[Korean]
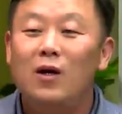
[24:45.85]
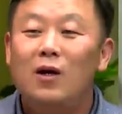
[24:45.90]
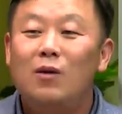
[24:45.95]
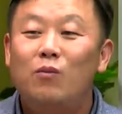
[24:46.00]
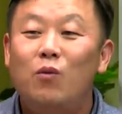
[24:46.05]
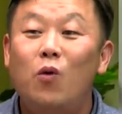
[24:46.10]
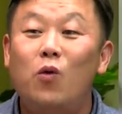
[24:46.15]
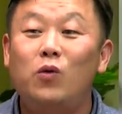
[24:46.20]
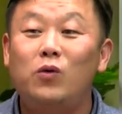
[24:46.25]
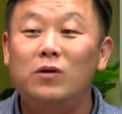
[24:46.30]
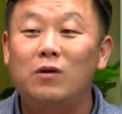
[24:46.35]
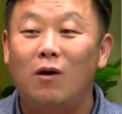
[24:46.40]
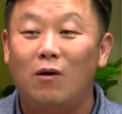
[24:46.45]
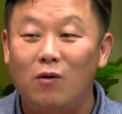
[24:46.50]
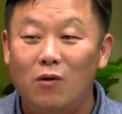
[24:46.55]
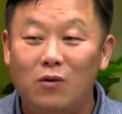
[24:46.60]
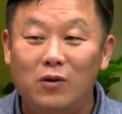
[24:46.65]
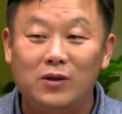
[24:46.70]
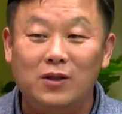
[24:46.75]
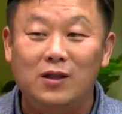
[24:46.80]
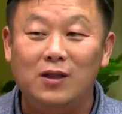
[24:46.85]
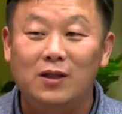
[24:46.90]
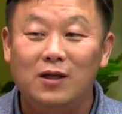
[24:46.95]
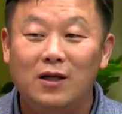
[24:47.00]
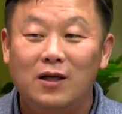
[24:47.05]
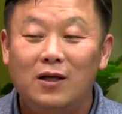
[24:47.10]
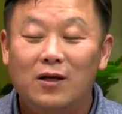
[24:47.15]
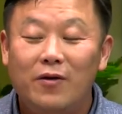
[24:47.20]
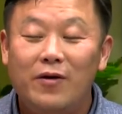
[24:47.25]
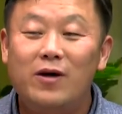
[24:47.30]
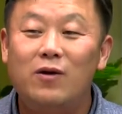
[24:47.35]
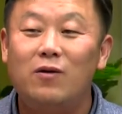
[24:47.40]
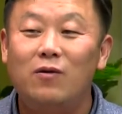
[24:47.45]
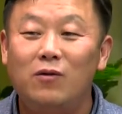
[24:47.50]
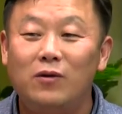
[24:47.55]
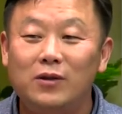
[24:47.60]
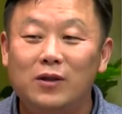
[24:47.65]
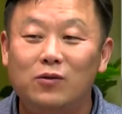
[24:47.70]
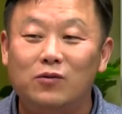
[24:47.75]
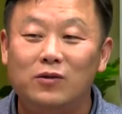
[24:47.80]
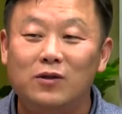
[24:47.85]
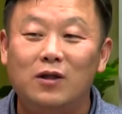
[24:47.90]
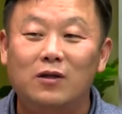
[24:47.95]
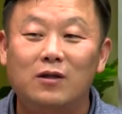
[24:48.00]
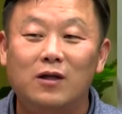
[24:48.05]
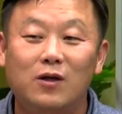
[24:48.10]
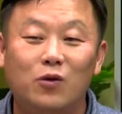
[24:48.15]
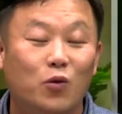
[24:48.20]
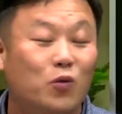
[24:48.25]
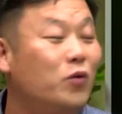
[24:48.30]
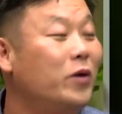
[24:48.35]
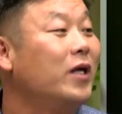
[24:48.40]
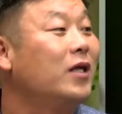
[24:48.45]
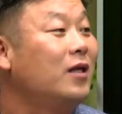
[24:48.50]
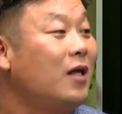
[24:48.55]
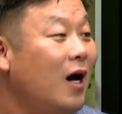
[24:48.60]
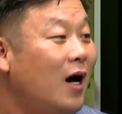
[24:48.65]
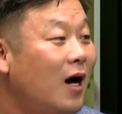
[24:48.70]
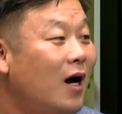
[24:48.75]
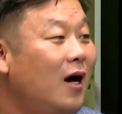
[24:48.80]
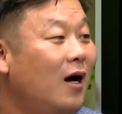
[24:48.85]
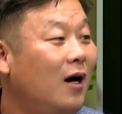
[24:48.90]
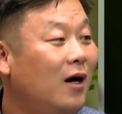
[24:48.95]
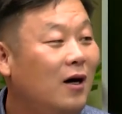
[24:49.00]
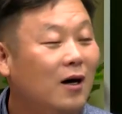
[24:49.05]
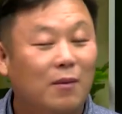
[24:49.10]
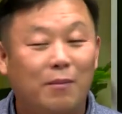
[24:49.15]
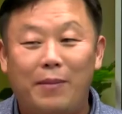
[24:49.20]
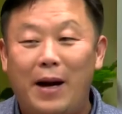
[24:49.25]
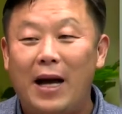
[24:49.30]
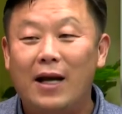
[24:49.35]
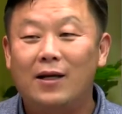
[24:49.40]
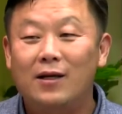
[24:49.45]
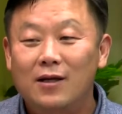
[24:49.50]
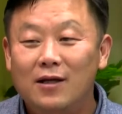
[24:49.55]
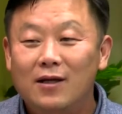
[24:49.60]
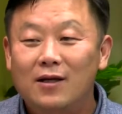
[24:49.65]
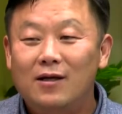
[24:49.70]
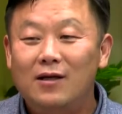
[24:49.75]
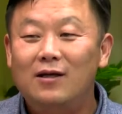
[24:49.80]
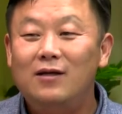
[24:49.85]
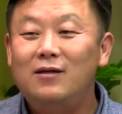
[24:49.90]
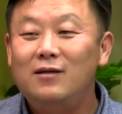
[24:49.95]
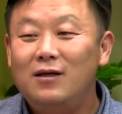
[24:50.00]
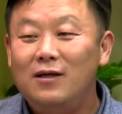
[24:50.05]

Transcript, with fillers: 모든 언론이 해외 언론이 윤석열이 욕을 했다. 다,